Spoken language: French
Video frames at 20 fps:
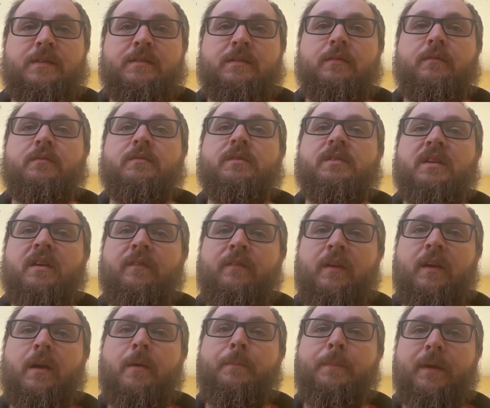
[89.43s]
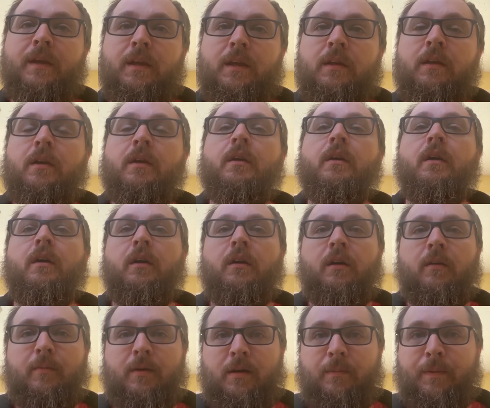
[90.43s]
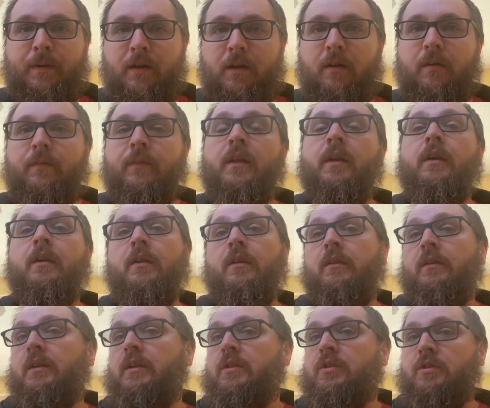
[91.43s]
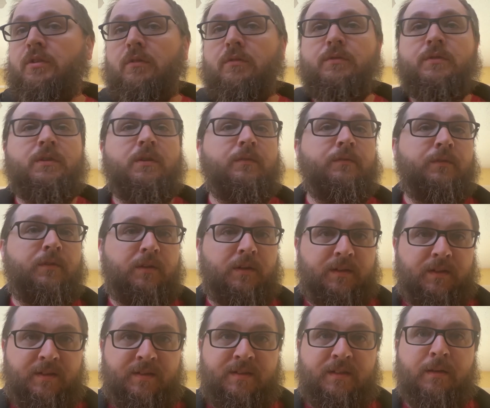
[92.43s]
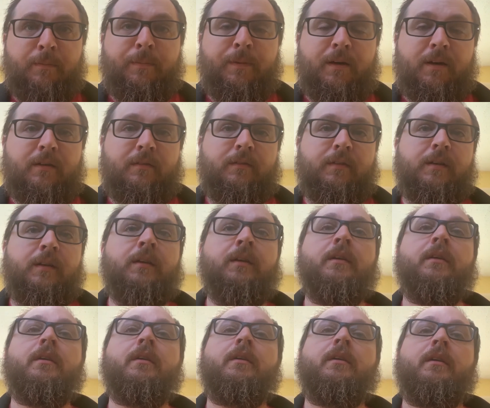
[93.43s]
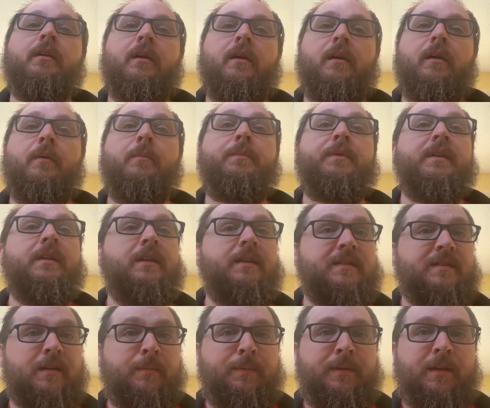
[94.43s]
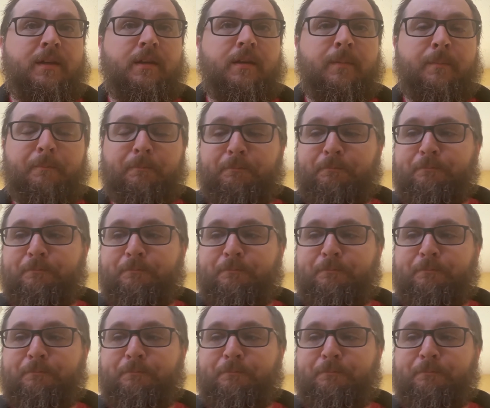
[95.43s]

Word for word: Si vous avez appris comment apprendre, des choses que vous ne connaissiez pas avant, euh, puis de les appliquer.